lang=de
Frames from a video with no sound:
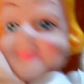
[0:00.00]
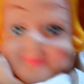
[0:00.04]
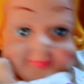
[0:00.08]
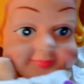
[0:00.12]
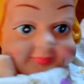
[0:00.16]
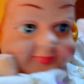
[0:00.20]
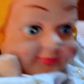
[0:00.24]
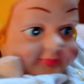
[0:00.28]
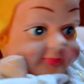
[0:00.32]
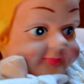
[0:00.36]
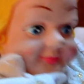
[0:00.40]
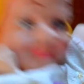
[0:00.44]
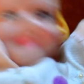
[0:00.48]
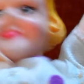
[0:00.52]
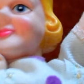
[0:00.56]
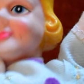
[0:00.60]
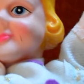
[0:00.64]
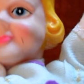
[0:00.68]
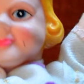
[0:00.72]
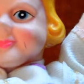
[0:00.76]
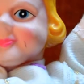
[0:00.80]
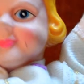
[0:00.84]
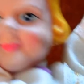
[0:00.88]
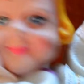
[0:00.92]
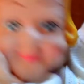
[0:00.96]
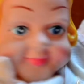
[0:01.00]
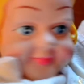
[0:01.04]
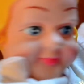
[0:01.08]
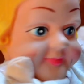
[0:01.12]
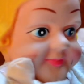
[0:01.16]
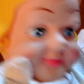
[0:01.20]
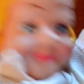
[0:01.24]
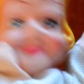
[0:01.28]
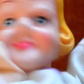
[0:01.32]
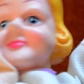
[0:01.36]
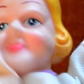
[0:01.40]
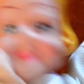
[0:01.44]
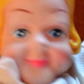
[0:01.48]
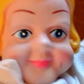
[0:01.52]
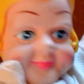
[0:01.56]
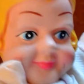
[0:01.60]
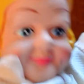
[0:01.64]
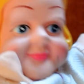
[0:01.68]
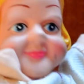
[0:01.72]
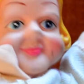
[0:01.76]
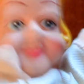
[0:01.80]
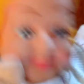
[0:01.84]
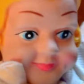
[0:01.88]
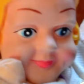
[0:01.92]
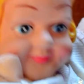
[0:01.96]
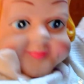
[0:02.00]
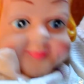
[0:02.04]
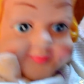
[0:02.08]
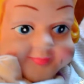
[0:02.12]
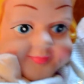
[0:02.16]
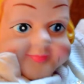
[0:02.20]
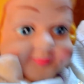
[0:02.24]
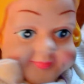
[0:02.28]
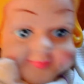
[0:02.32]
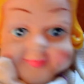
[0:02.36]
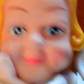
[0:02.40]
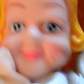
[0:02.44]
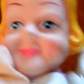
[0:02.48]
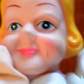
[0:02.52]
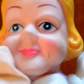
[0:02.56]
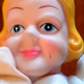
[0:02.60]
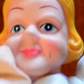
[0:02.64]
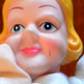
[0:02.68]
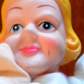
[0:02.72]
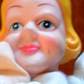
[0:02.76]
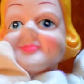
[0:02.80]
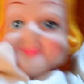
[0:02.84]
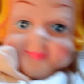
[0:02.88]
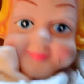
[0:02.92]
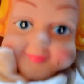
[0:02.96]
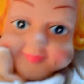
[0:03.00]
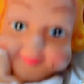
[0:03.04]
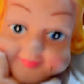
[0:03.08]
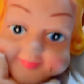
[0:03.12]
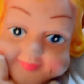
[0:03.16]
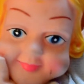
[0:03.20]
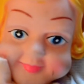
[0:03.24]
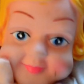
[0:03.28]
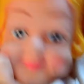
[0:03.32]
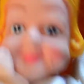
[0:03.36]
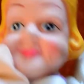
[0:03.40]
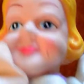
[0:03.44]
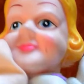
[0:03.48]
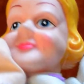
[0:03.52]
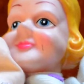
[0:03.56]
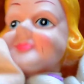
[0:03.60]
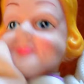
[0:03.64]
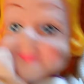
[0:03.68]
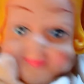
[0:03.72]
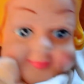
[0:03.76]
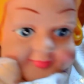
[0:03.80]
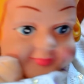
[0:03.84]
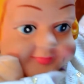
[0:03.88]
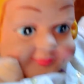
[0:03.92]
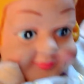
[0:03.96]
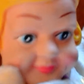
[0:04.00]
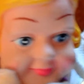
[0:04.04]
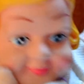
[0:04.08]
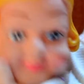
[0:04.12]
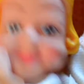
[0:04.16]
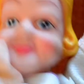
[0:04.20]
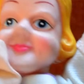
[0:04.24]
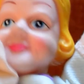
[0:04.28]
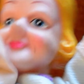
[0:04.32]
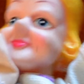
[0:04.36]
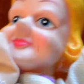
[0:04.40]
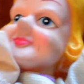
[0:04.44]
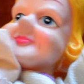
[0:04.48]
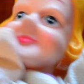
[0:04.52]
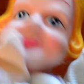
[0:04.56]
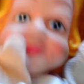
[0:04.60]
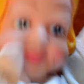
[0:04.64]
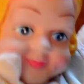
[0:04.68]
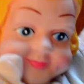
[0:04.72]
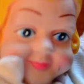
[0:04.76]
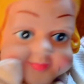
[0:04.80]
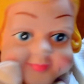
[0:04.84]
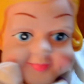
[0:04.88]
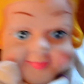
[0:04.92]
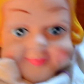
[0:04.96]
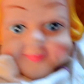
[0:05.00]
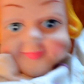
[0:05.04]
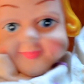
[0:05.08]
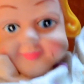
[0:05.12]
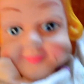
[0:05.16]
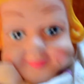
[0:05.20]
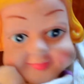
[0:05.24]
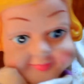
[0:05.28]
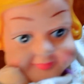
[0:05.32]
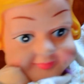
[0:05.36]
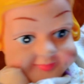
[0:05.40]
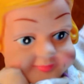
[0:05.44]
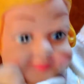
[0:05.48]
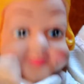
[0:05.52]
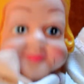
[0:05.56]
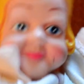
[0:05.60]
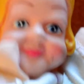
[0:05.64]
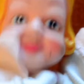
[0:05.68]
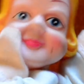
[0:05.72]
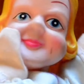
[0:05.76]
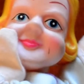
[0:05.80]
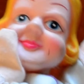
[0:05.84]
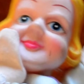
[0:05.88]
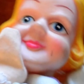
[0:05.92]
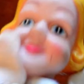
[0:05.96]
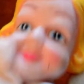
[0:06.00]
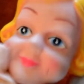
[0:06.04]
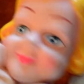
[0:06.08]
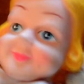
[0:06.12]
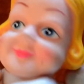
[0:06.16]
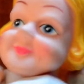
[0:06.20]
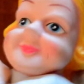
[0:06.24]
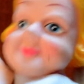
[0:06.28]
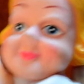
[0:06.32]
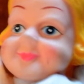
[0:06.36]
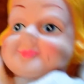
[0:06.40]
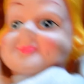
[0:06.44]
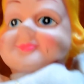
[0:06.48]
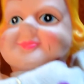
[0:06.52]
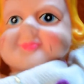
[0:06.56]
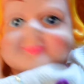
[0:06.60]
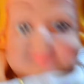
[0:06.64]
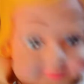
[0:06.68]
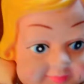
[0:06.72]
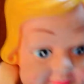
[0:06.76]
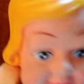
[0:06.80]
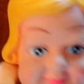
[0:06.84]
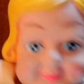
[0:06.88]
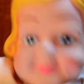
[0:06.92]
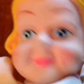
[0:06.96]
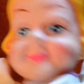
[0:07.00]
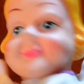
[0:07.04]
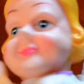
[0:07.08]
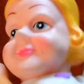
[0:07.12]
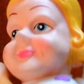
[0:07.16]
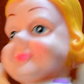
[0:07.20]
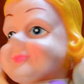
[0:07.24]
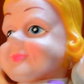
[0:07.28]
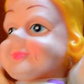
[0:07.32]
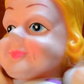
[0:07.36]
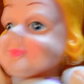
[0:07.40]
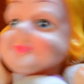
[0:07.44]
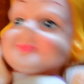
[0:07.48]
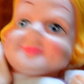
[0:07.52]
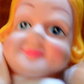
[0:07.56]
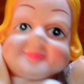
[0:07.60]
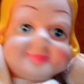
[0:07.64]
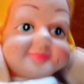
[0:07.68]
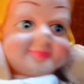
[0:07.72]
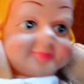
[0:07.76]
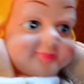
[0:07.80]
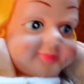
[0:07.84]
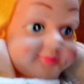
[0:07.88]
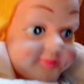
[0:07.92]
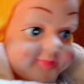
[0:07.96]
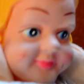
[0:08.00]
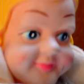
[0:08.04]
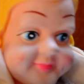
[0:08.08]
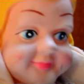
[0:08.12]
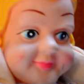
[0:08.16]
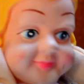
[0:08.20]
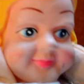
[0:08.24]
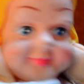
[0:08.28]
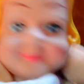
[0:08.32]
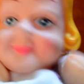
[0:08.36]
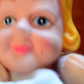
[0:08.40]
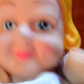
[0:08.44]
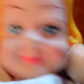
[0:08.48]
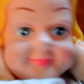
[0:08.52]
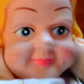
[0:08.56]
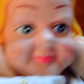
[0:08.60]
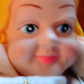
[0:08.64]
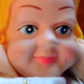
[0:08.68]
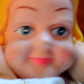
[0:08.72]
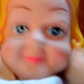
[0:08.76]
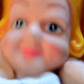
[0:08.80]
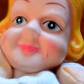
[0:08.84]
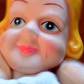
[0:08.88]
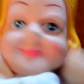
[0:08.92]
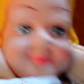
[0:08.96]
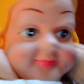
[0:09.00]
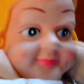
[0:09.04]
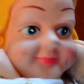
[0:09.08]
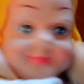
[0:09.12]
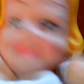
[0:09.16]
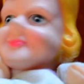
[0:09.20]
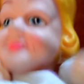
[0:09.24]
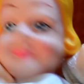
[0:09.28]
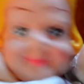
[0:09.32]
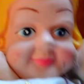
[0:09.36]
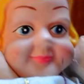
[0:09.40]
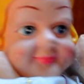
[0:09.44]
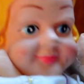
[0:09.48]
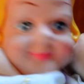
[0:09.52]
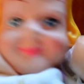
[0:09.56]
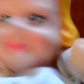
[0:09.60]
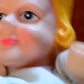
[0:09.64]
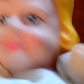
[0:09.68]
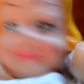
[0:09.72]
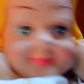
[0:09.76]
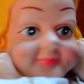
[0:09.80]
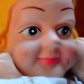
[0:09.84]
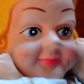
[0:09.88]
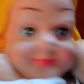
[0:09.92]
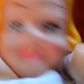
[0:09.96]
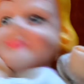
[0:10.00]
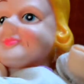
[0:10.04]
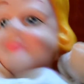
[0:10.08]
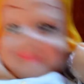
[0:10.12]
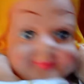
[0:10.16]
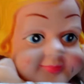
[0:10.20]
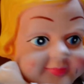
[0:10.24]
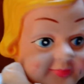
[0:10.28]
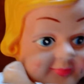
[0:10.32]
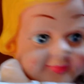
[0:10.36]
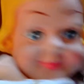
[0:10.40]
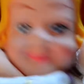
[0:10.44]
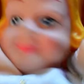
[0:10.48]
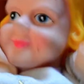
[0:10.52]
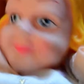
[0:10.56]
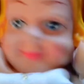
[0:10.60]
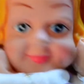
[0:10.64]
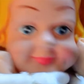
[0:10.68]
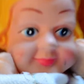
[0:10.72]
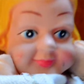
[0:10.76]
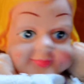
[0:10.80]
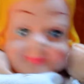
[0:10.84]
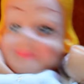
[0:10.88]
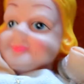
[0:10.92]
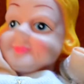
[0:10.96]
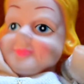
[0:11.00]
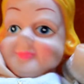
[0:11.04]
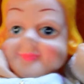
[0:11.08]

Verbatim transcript: Also, ich heiße Prinzessin Corinna, aber weil alle Leute zu mir immer Prinzessin Corona sagen, bin ich jetzt ganz durcheinander gekommen.